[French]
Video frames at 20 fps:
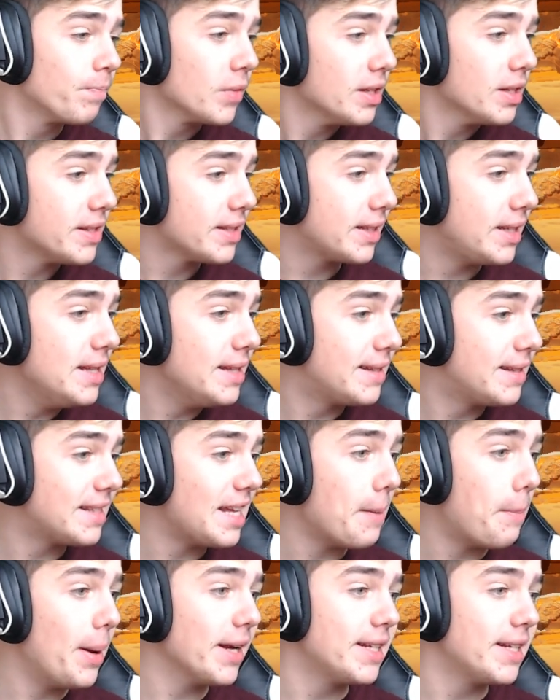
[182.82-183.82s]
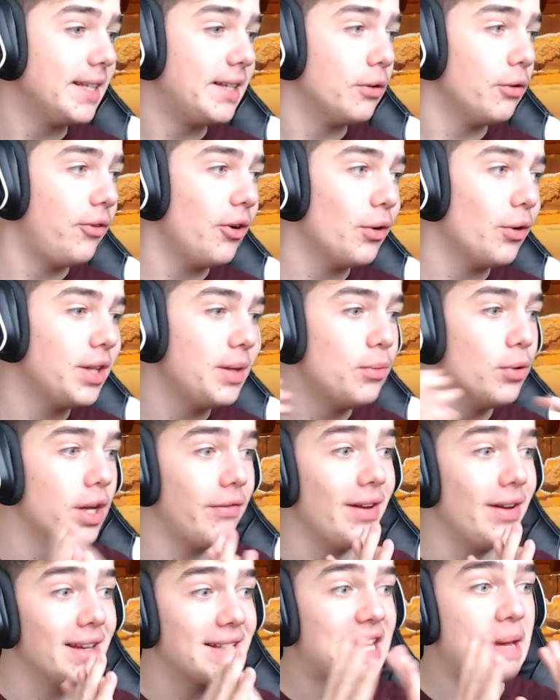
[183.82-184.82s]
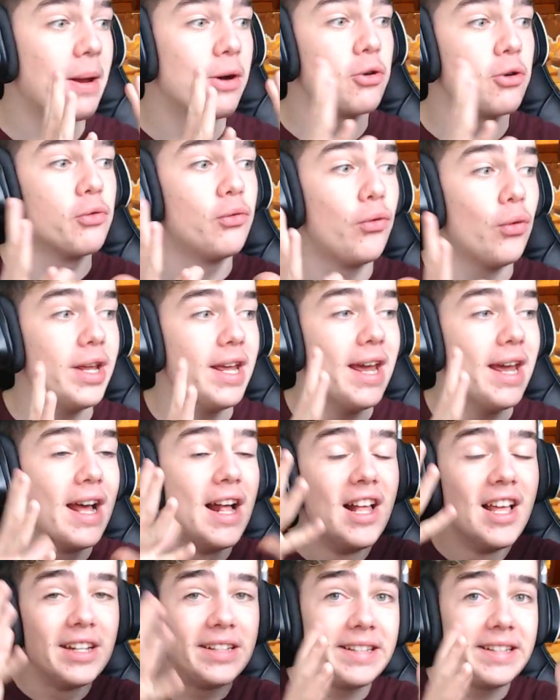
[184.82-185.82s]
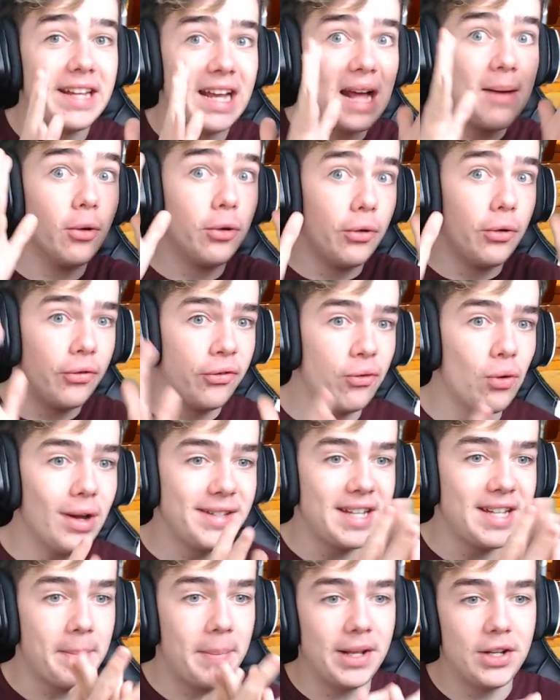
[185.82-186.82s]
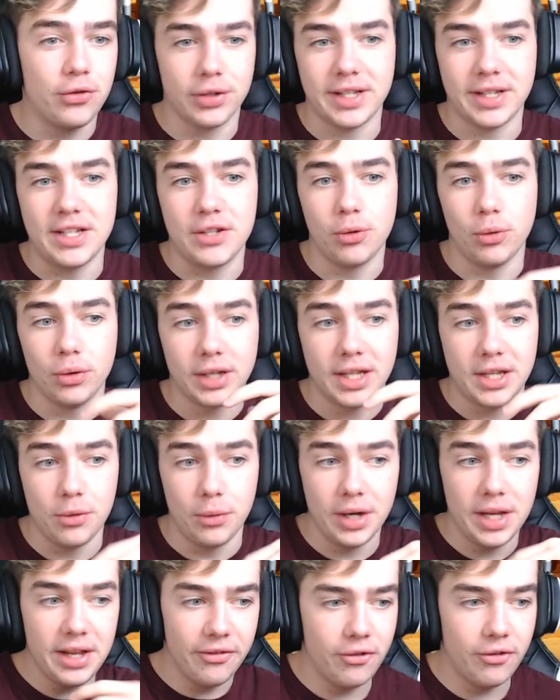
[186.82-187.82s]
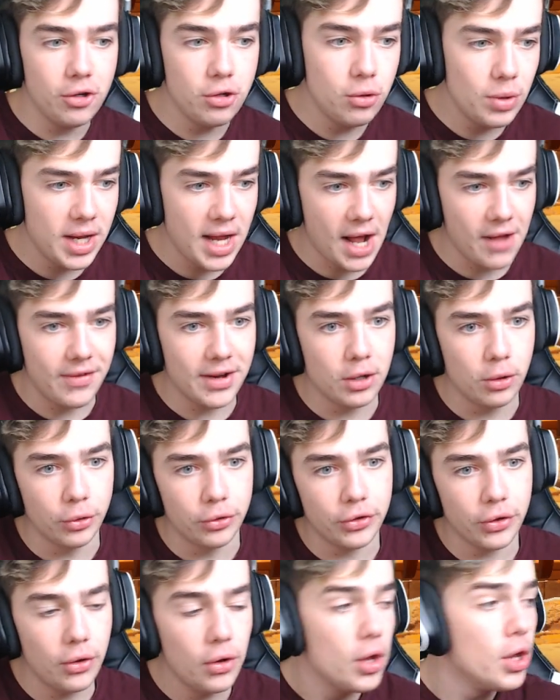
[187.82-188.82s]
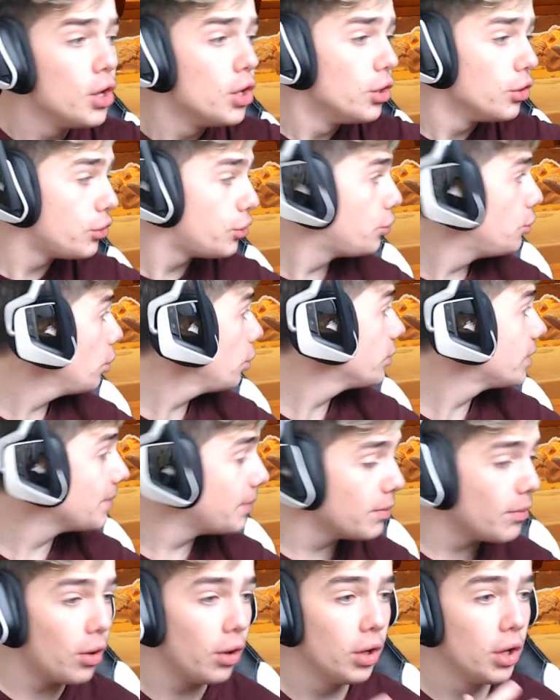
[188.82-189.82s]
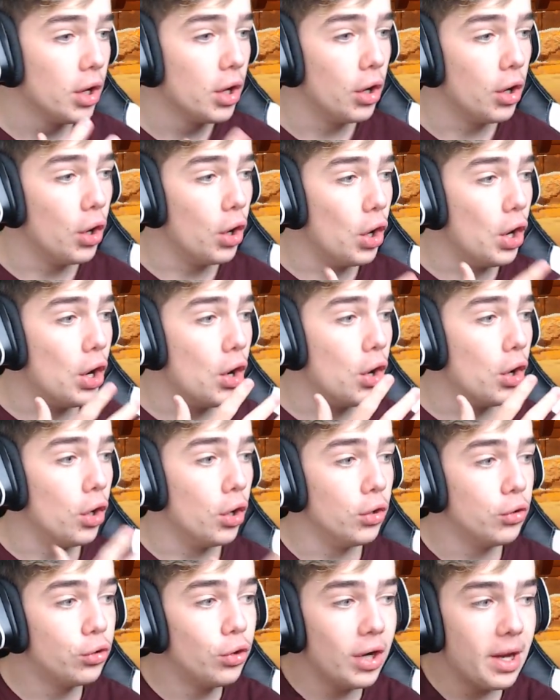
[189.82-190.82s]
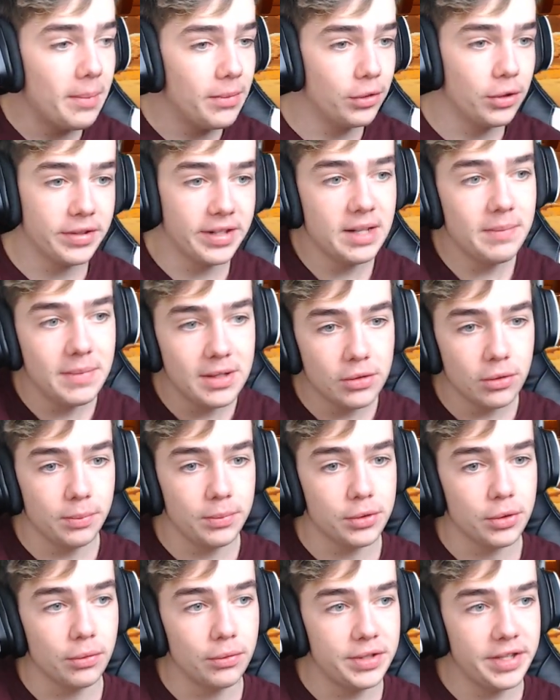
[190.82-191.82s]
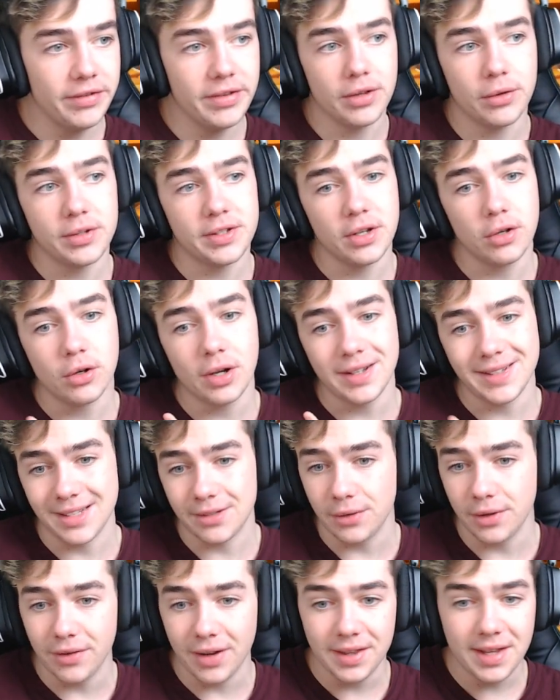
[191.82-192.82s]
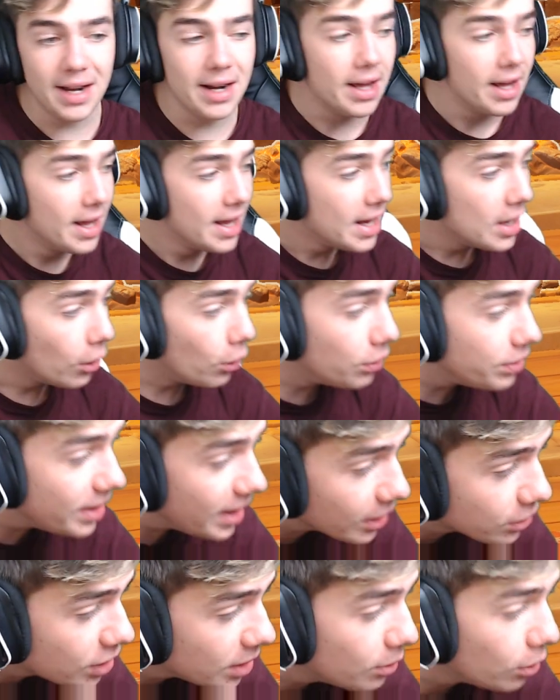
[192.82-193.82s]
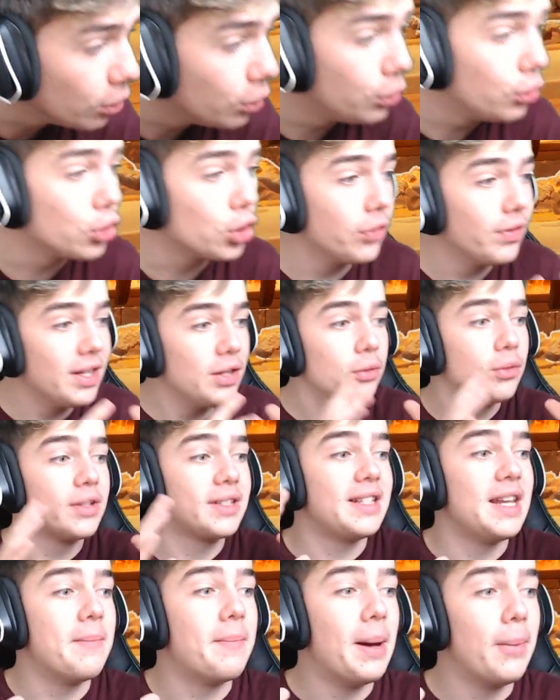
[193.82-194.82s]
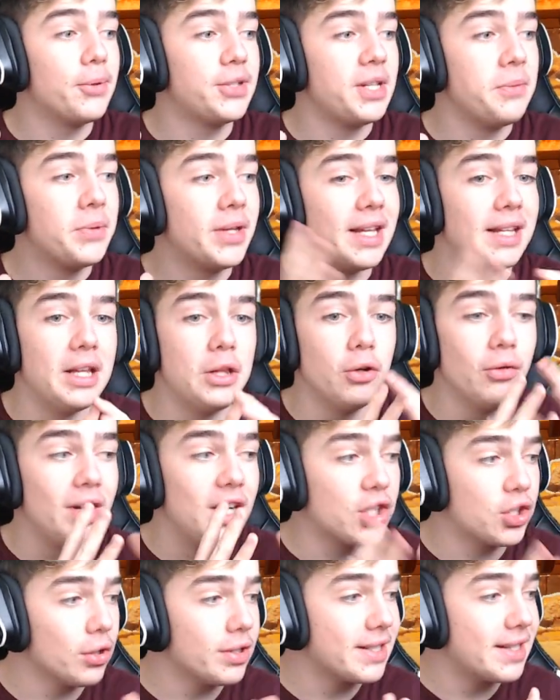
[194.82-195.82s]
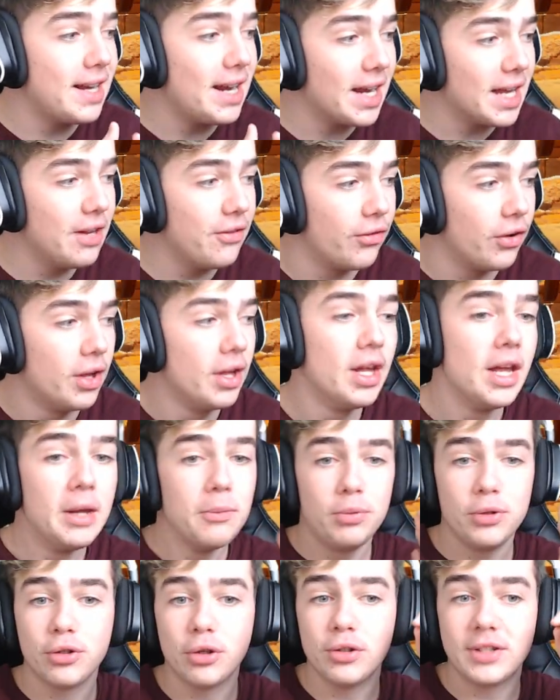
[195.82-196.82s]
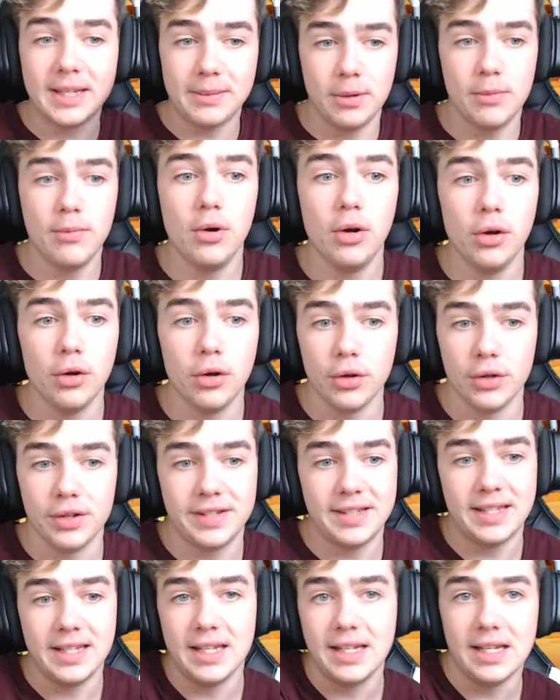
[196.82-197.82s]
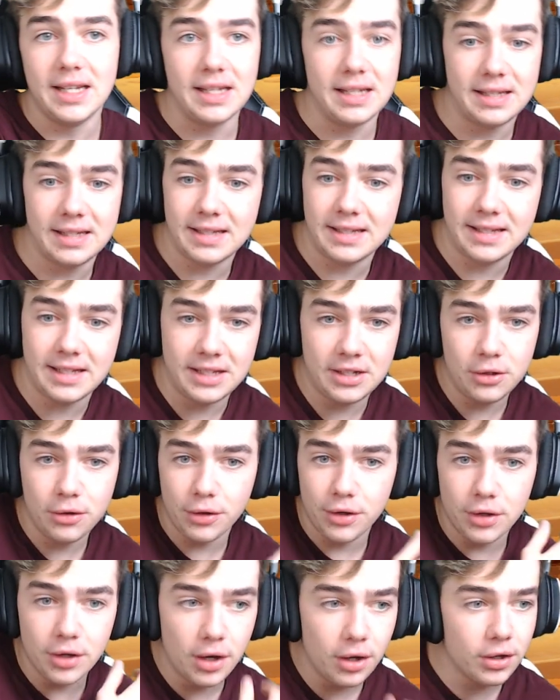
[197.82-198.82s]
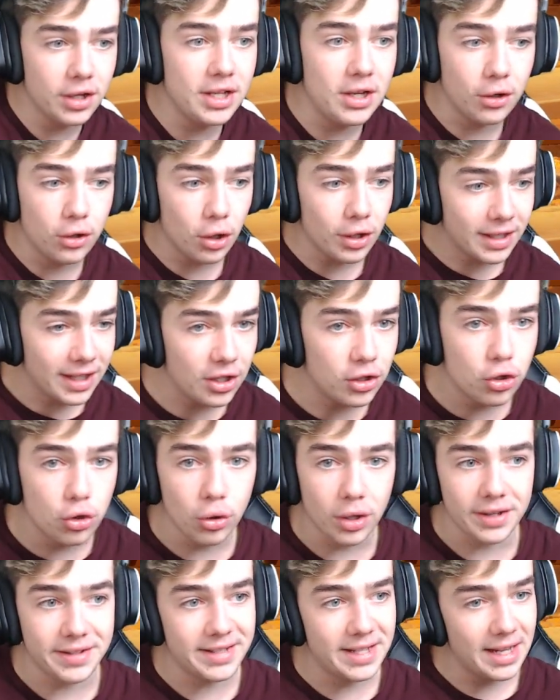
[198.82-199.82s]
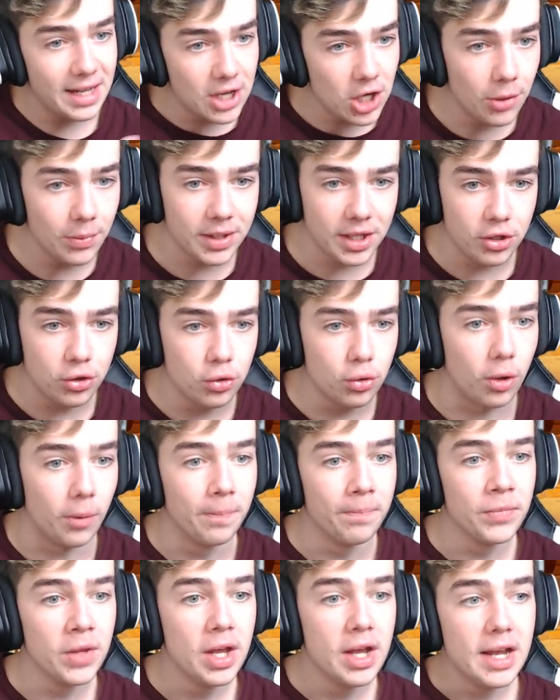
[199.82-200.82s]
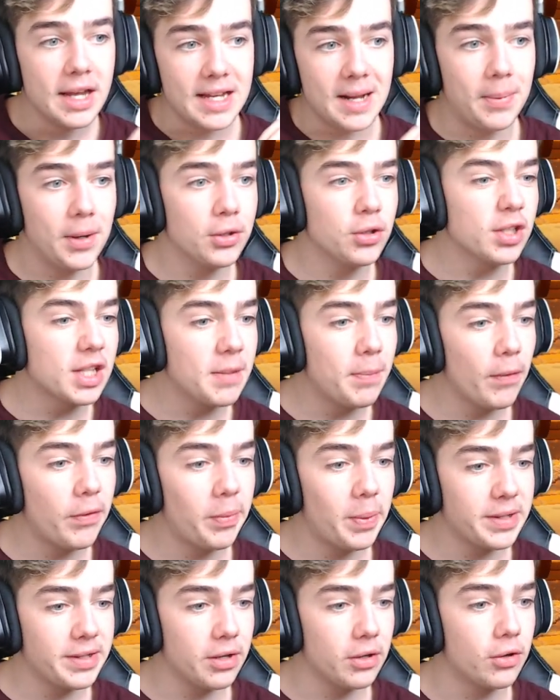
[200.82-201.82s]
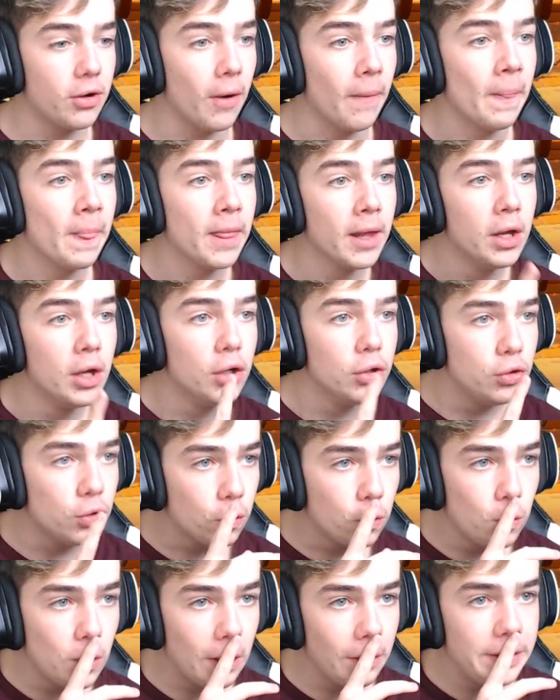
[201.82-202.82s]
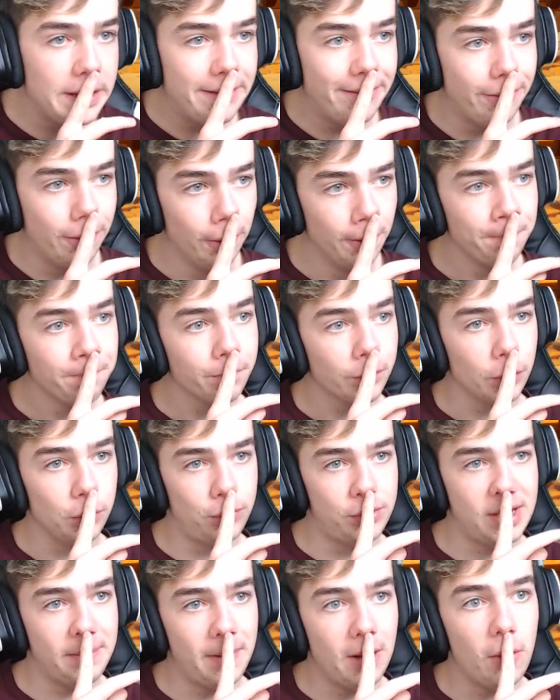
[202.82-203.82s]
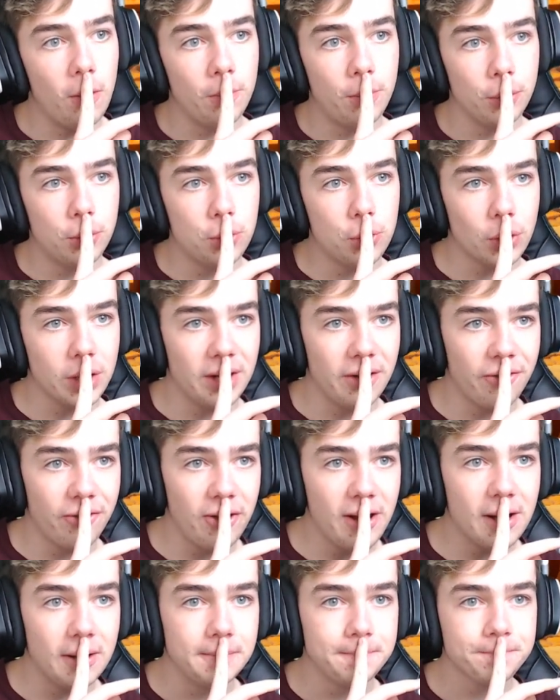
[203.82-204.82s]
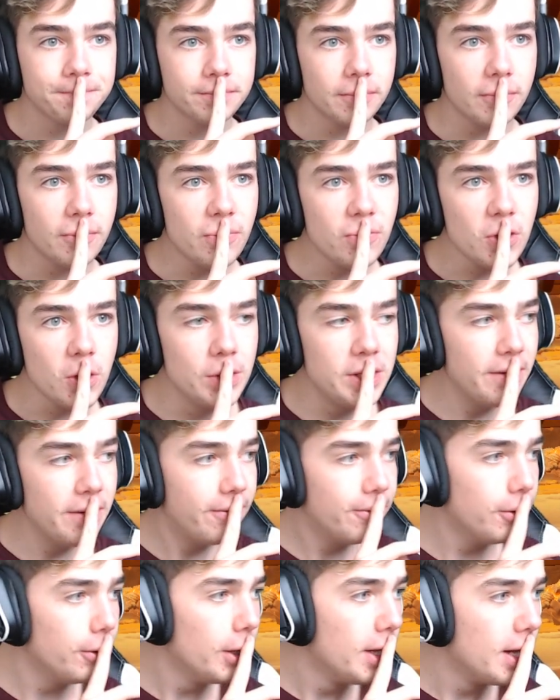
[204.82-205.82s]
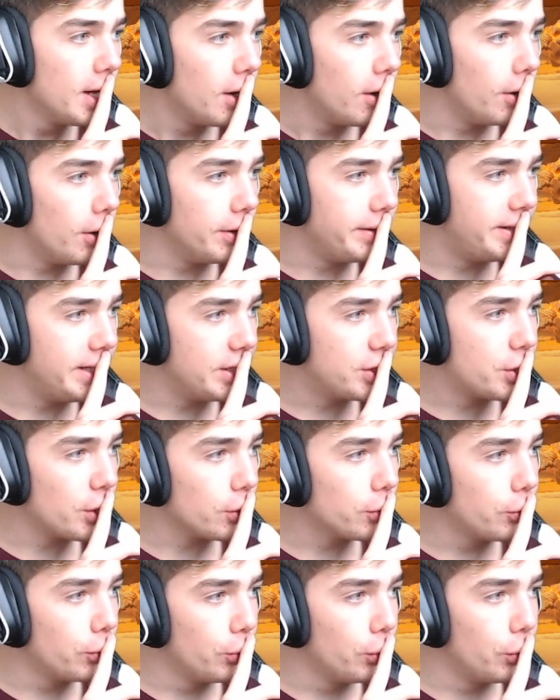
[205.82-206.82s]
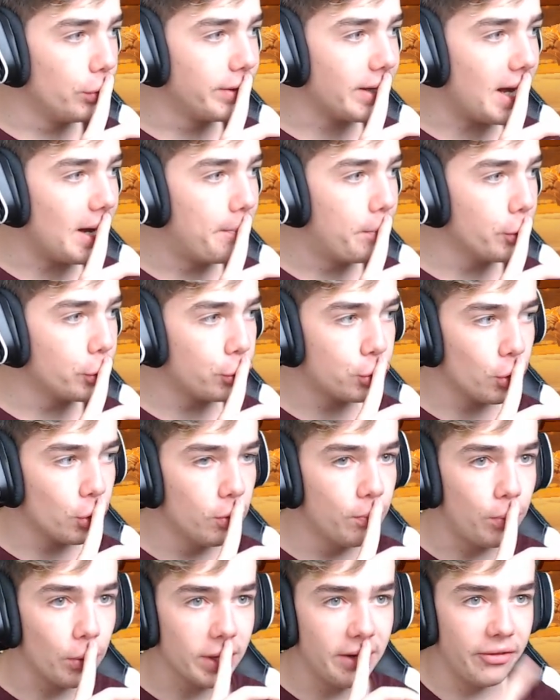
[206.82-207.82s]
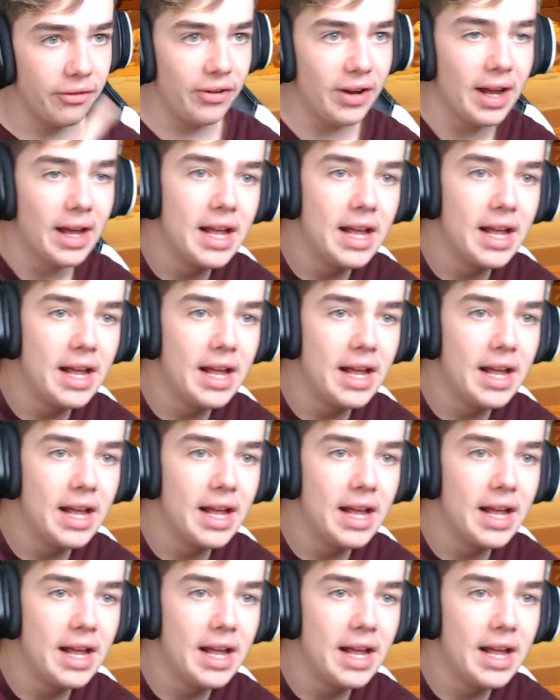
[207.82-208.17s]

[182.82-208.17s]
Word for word: skin sapin qui était offert au début on avait un sapin Donc vous voyez j'essaie vraiment de voir s'il n'y a pas des choses qui ont, qui ont évolué avec le temps Sur tout simplement euh, dans, la, dans cette maison Parce que vous savez que c'est encore la saison hivernale On est actuellement le 2 janvier donc ce n'est pas impossible qu'il y ait des nouvelles choses qui arrivent Puisque tout simplement il y, a, encore 4 jours et c'est énorme 4 jours. Il y a plein de choses qui peuvent se passer encore. Du coup là au niveau du sapin on peut toujours rien faire. Au niveau euh, des genres de drapeaux justement on peut rien faire.